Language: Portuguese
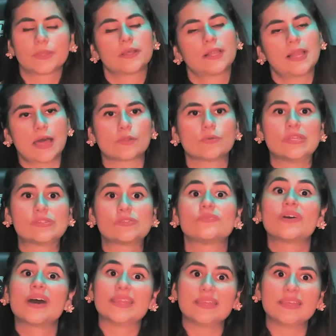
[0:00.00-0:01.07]
Claro, isso
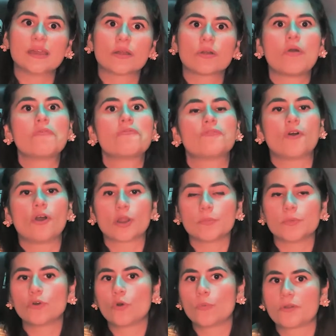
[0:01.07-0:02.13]
varia
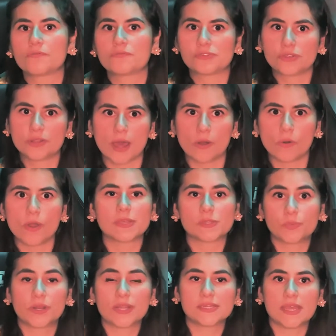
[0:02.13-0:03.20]
conforme o profissional. Mas,
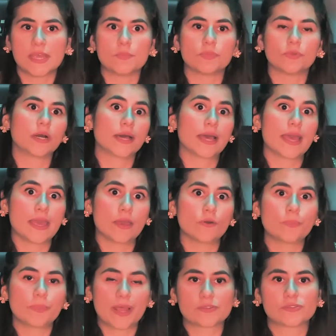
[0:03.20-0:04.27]
por exemplo,
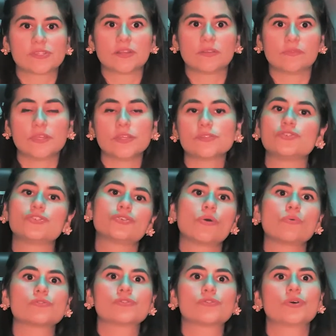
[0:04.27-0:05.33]
eu presto serviço de
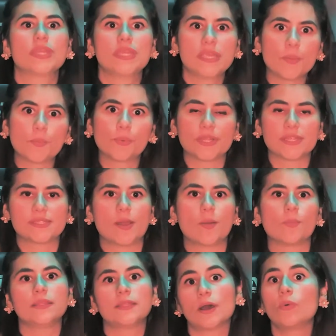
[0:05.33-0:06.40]
consultoria, por
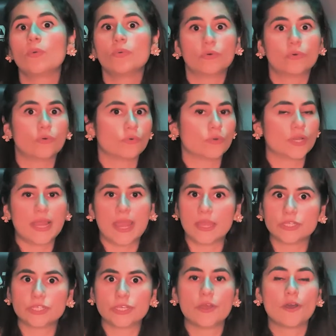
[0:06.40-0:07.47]
exemplo. Então, o
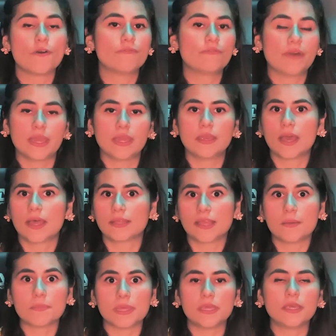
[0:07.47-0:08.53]
cliente vem
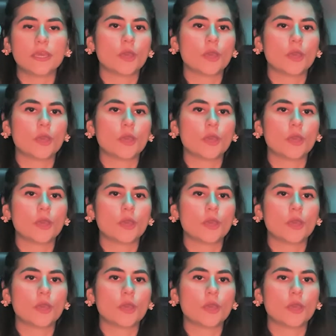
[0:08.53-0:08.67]
até mim,